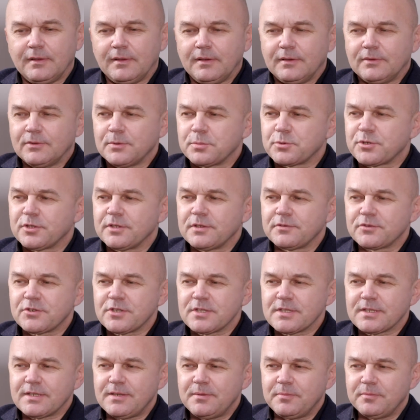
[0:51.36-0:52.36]
No przede
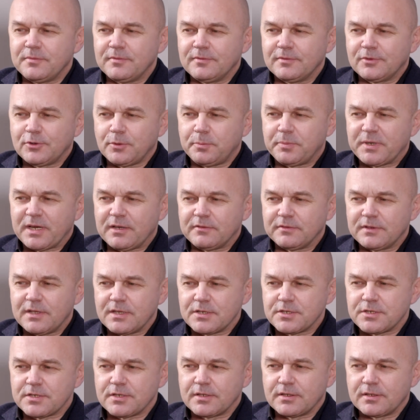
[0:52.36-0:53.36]
wszystkim to prawda,
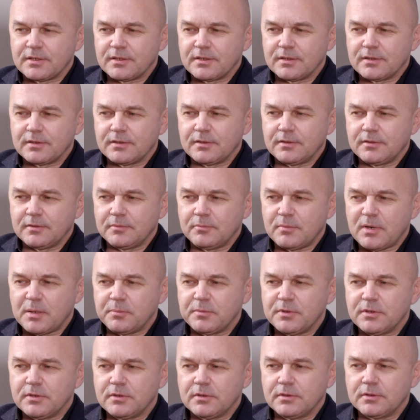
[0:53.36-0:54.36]
że
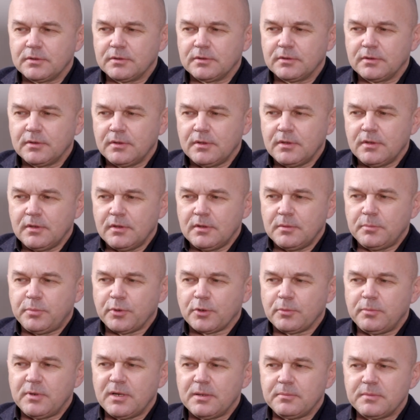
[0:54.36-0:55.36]
mamy
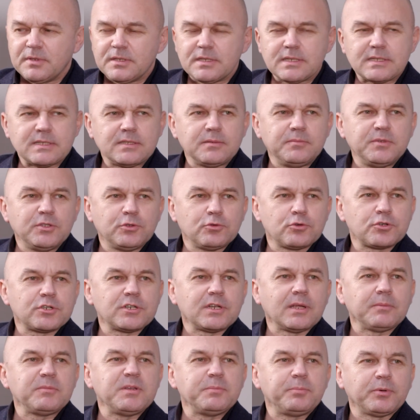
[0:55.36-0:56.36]
problemy z tymi
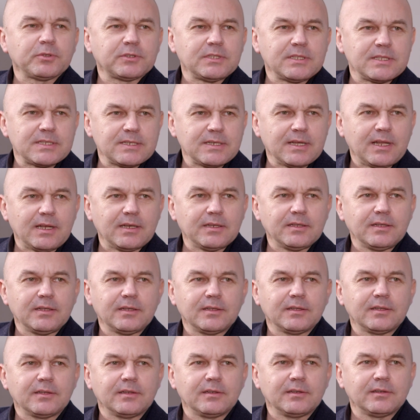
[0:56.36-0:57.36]
drużynami
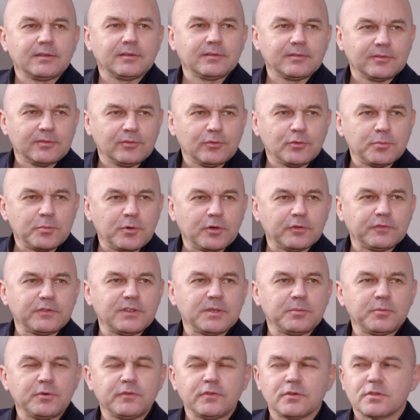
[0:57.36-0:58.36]
potencjalnie,
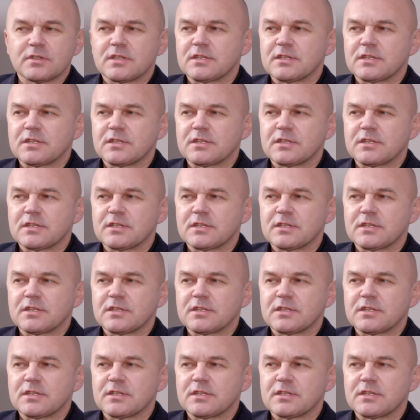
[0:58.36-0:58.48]
umownie mówiąc,